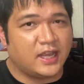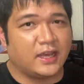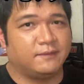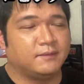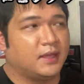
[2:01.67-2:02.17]

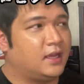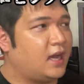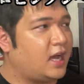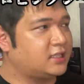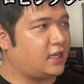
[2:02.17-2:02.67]
で、
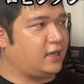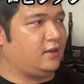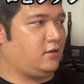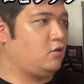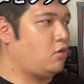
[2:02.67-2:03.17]
朝
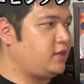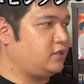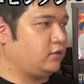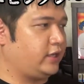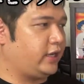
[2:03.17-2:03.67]

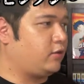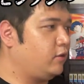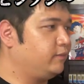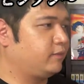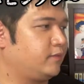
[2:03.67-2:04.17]
ロビンソンがね
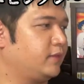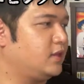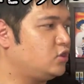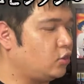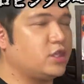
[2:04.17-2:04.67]
こ
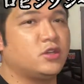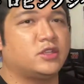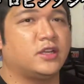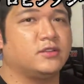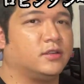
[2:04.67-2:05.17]
うジョギング
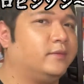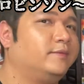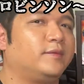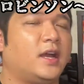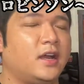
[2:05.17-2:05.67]
してるんですよ。
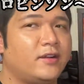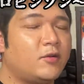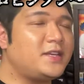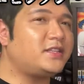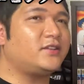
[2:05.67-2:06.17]
あ、
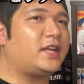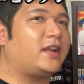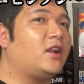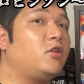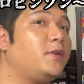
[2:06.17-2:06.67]
ロビンソンだ、ロ